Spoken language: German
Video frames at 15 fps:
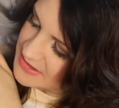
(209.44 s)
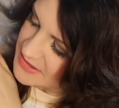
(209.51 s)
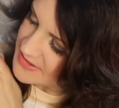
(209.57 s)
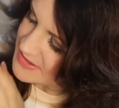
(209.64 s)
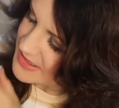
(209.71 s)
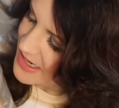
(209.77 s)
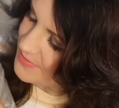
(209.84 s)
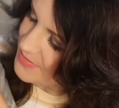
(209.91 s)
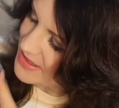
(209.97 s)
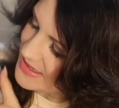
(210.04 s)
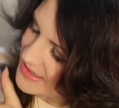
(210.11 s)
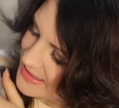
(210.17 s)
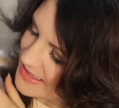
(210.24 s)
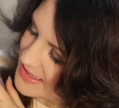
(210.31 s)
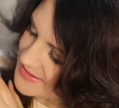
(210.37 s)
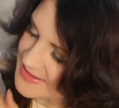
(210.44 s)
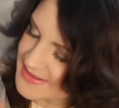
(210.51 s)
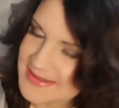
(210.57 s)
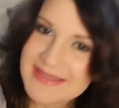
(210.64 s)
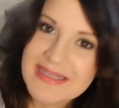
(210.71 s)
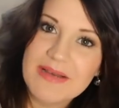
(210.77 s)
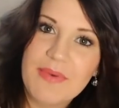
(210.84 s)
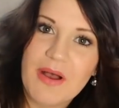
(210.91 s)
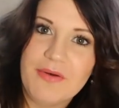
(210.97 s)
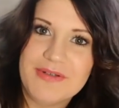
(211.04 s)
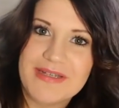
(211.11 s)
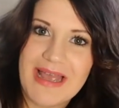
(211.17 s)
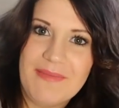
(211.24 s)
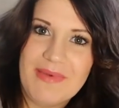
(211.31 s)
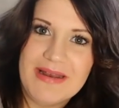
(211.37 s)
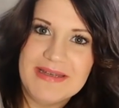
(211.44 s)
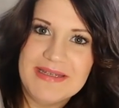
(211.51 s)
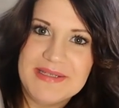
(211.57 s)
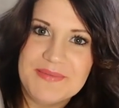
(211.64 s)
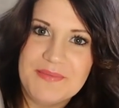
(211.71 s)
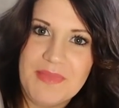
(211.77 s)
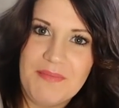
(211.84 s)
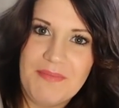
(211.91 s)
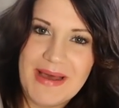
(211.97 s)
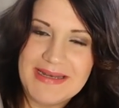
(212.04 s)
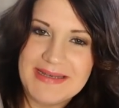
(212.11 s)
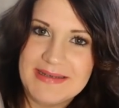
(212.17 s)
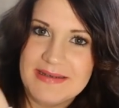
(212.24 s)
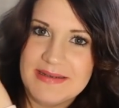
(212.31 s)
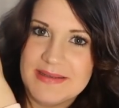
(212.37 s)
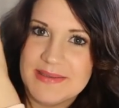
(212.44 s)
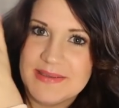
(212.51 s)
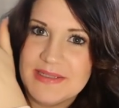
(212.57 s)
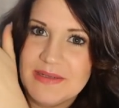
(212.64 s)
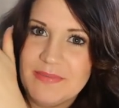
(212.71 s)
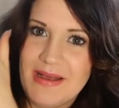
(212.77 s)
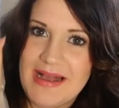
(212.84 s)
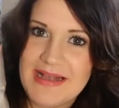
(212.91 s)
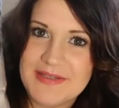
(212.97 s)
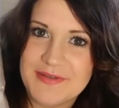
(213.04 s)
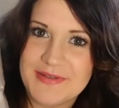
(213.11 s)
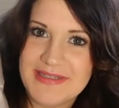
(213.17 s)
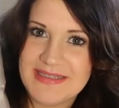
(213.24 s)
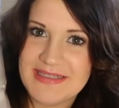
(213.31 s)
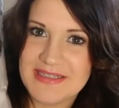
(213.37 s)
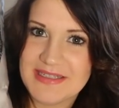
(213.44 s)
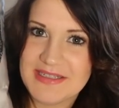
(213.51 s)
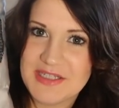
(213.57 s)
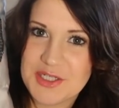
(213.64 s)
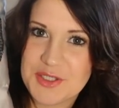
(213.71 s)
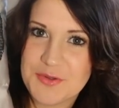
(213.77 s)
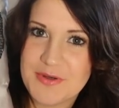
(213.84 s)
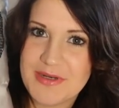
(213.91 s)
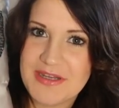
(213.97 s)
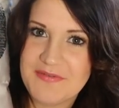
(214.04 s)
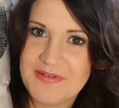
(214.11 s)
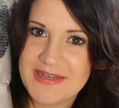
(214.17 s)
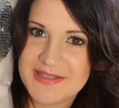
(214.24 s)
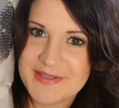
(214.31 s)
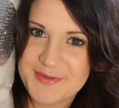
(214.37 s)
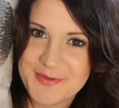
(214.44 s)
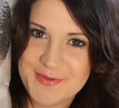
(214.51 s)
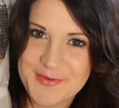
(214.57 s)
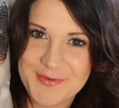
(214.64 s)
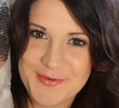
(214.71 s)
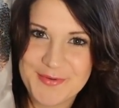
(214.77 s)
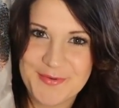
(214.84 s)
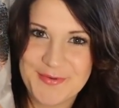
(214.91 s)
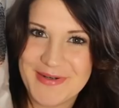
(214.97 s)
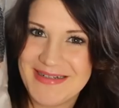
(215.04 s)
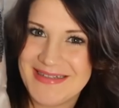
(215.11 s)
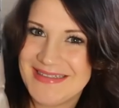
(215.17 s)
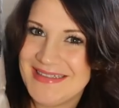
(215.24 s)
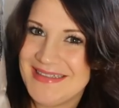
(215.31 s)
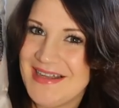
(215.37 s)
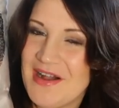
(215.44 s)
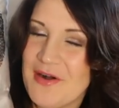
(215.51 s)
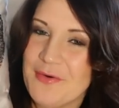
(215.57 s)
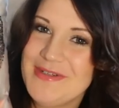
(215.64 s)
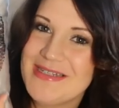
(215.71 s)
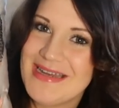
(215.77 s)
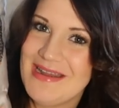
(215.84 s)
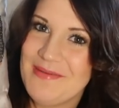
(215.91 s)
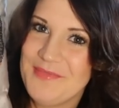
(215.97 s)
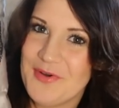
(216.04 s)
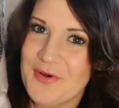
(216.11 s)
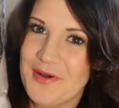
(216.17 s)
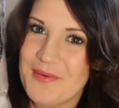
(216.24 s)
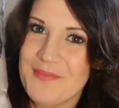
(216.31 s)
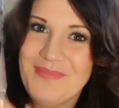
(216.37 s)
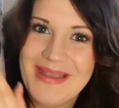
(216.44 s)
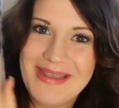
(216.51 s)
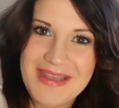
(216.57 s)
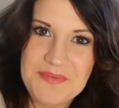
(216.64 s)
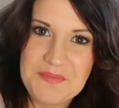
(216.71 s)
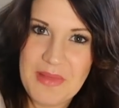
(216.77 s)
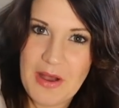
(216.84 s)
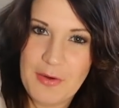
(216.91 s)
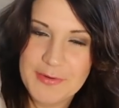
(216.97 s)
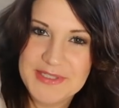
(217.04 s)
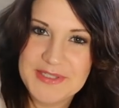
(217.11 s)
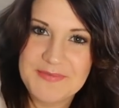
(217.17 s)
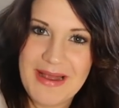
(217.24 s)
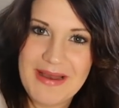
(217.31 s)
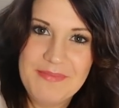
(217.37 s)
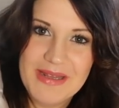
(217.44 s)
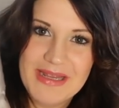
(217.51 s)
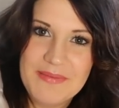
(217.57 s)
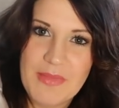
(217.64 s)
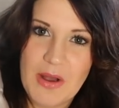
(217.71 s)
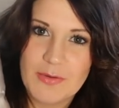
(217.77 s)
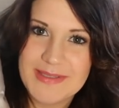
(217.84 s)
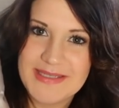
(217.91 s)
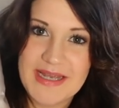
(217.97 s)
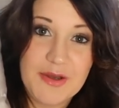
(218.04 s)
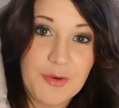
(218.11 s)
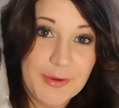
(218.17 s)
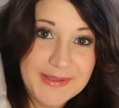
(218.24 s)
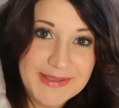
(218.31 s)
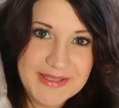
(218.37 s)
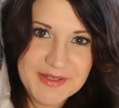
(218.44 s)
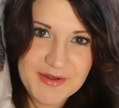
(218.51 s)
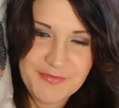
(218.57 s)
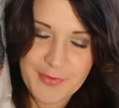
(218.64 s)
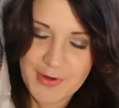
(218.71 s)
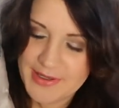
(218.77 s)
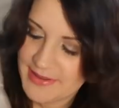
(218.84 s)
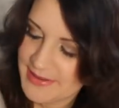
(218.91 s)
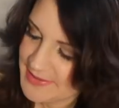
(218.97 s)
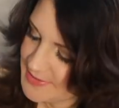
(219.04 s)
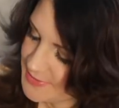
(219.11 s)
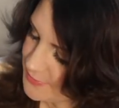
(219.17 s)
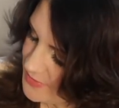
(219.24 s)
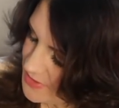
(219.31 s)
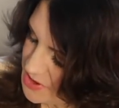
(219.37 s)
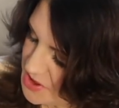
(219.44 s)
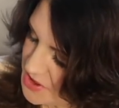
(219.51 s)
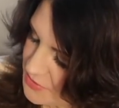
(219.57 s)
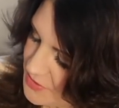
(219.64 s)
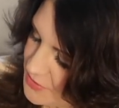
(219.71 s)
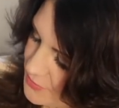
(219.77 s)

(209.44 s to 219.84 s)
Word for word: Die sind einmal in glänzend Silber und einmal in diesem matten Silber. Also richtig, richtig schön. Ich finde das so, so cool. Und dann eben noch Mickey Mouse, weil Mickey Mouse ja 90 geworden ist. Und es steht auch